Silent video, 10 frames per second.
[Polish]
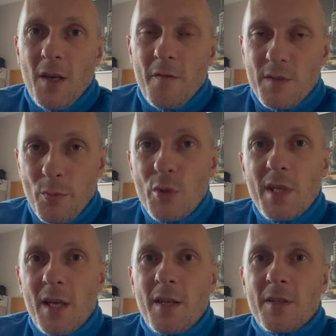
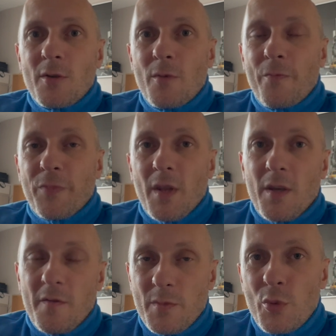wzbudzane są,
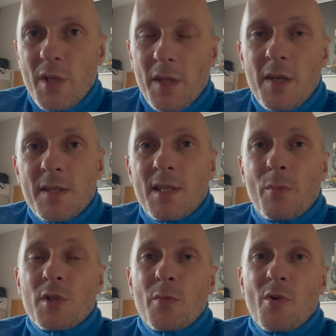y, wzbudzane jest
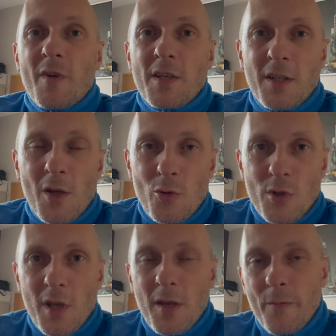zapotrzebowanie na
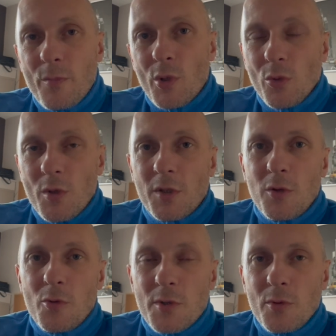różne produkty
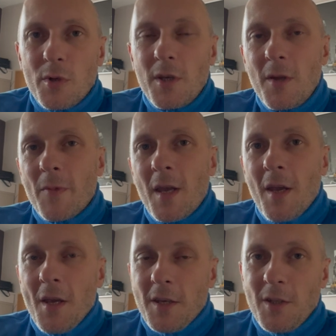i usługi,
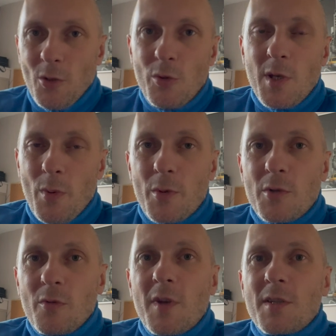kiedy ludzie po
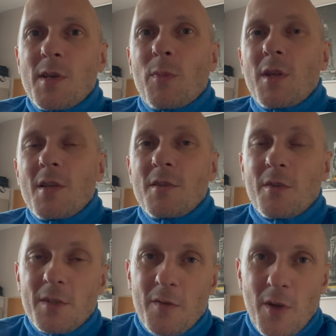prostu więcej pieniędzy
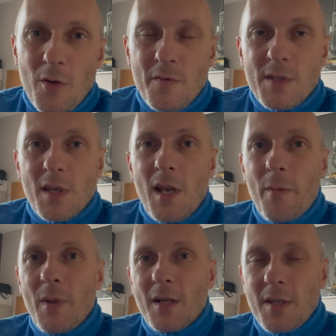zostawiają w
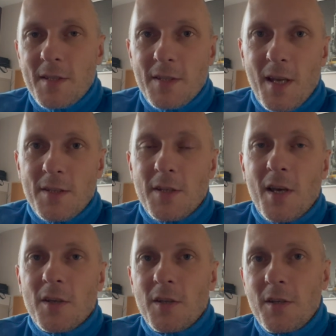sklepach, na
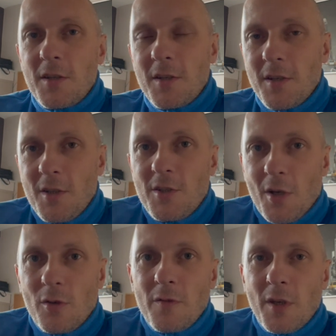stacjach i
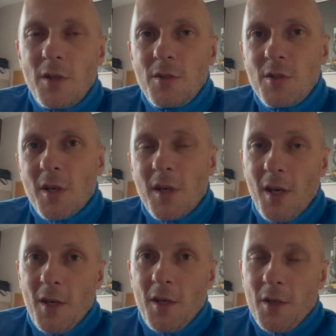gdziekolwiek indziej.
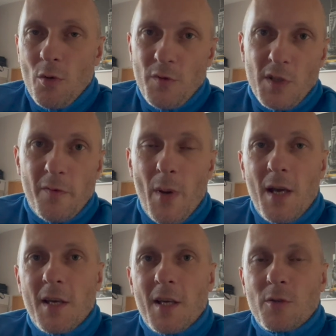Również w
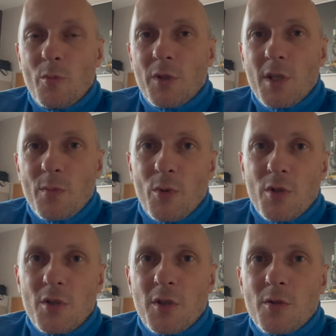bankach, no bo też
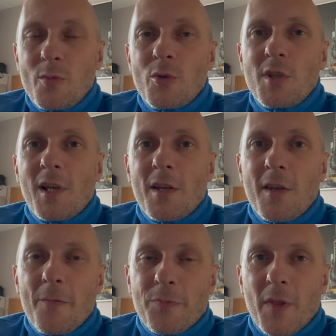pożyczki są
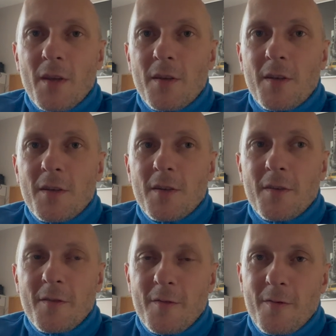udzielane yy,
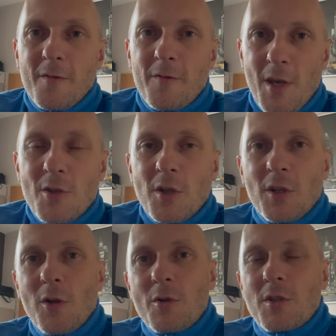w
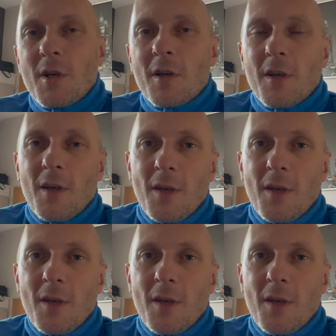większych ilościach.